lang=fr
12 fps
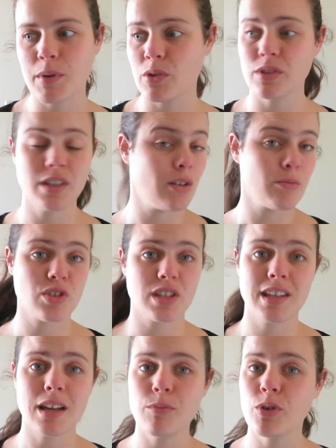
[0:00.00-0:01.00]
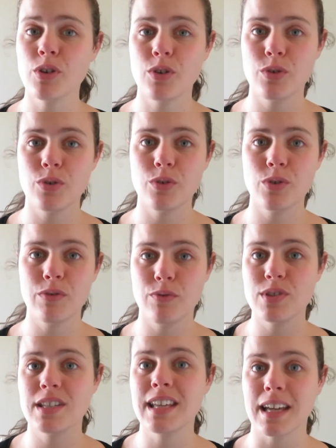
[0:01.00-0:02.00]
hum, bah, il en mangeait tellement qu'il
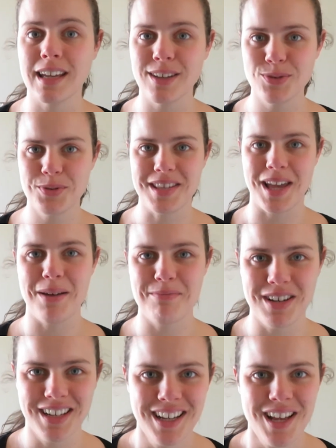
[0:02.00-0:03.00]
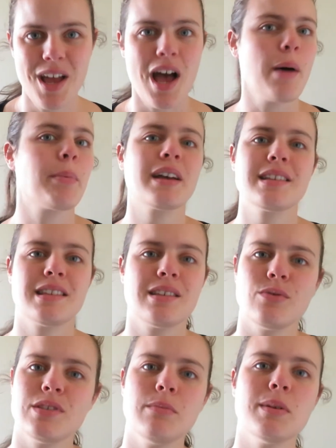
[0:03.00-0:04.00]
faisait caca du sable. Après,
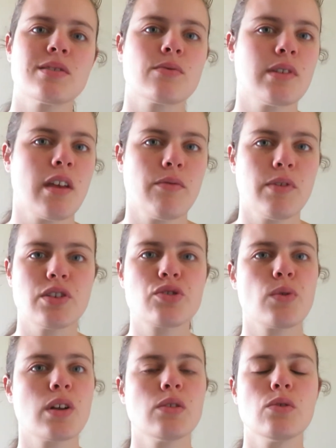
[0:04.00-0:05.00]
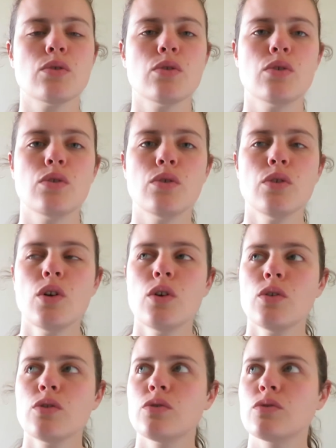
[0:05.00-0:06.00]
c'était aussi parce qu'on avait fait le choix de
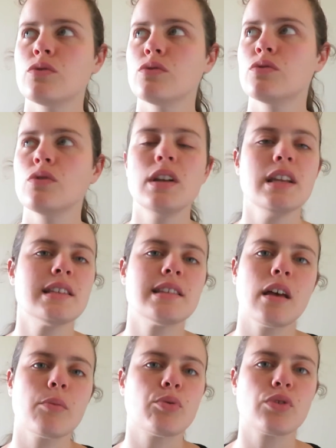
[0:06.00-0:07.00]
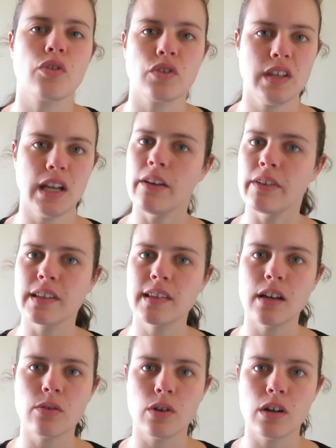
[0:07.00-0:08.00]
de, le laisser un peu tranquille avec
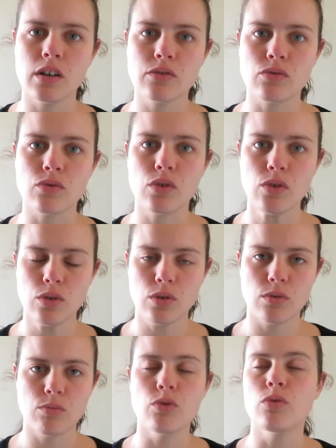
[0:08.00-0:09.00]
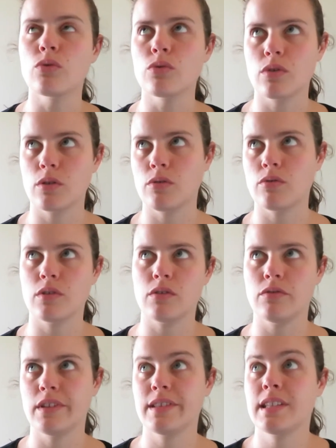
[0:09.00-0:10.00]
ça, quoi. Hein. Donc, euh, bon,
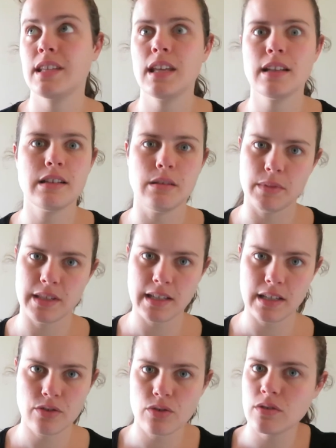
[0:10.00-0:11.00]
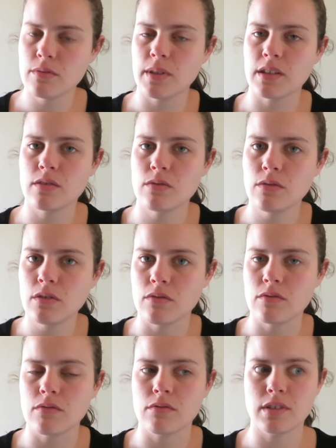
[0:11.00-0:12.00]
on, essayait de limiter les choses, bien sûr.
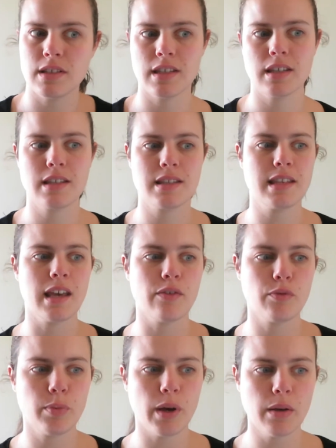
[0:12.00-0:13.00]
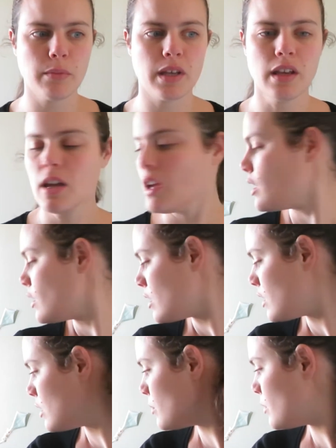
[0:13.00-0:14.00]
On, on essayait qu'il se gaffe pas, mais
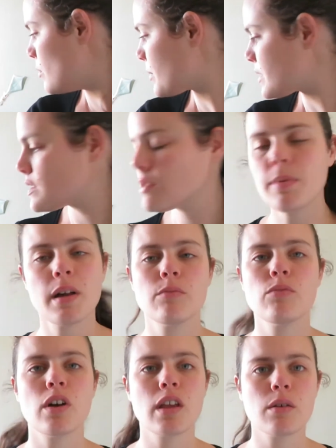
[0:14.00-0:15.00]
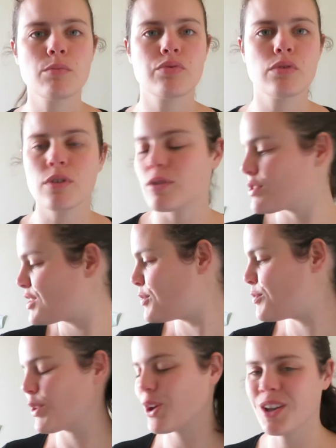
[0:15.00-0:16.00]
le, principal moyen pour... Euh,
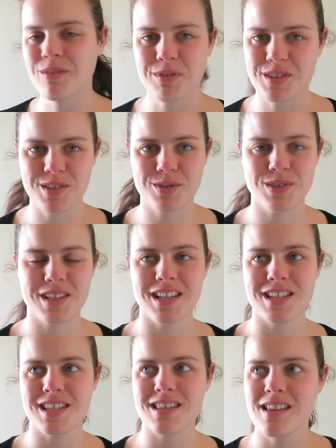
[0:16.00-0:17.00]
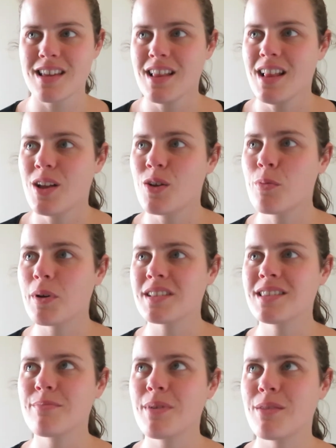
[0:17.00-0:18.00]
j'ai mais c'est juste la chaise. Le
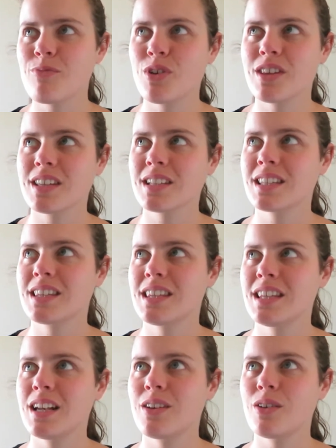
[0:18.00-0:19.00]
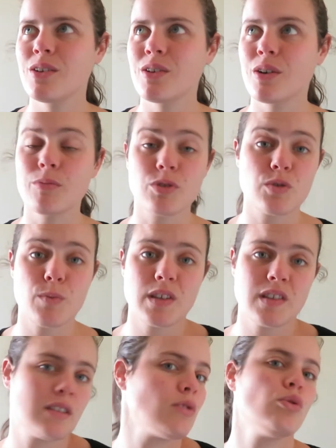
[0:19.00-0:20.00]
principal moyen qu'il euh, en mange pas,
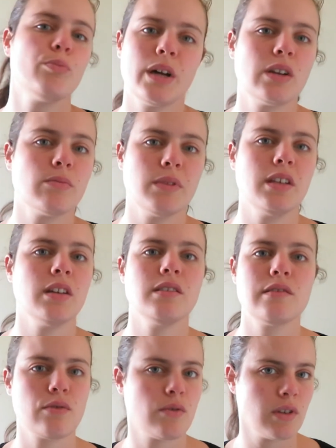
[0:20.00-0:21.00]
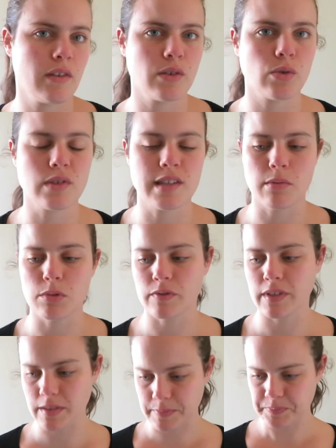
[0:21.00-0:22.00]
c'était de pas l'emmener à des endroits où il y avait trop de sable en
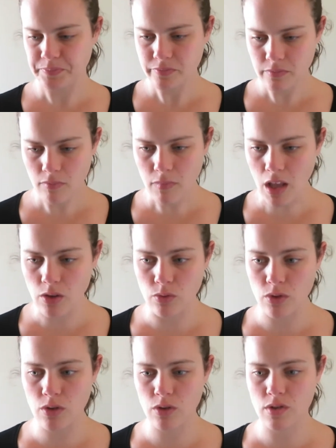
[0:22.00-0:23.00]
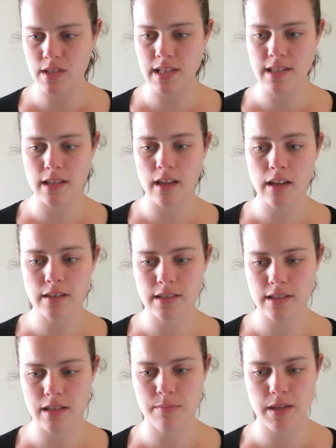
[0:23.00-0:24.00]
fait. Donc euh, ça c'est un
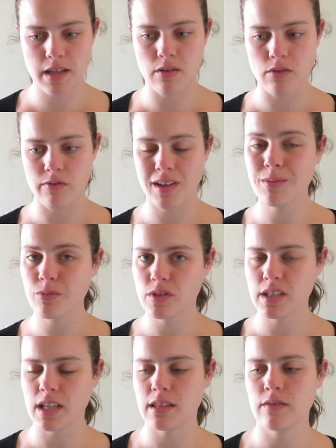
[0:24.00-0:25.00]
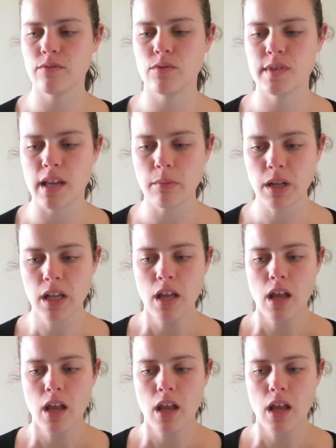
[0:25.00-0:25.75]
des aspects vraiment négatifs du sable.